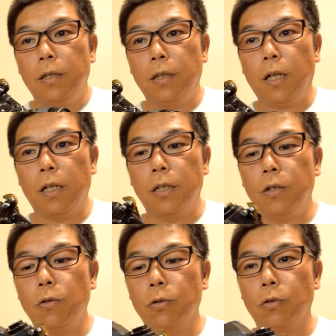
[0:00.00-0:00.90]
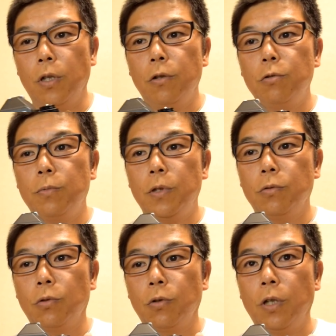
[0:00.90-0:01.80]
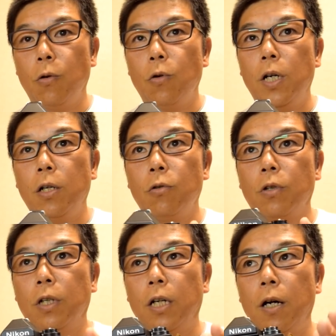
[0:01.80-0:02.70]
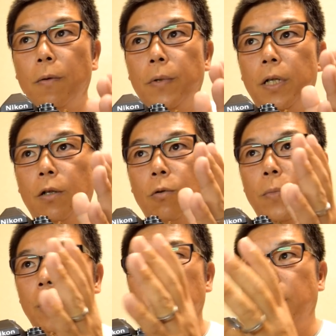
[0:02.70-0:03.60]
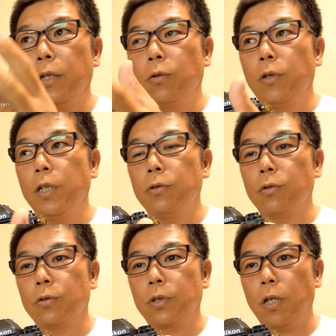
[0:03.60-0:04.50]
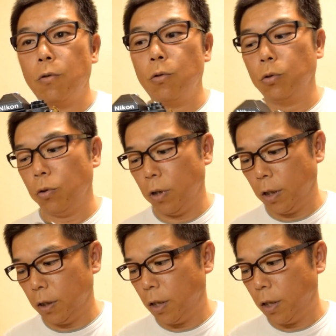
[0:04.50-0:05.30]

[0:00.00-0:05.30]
だからニコンの F マウントで他のカメラのメーカーのレンズを使うことがね、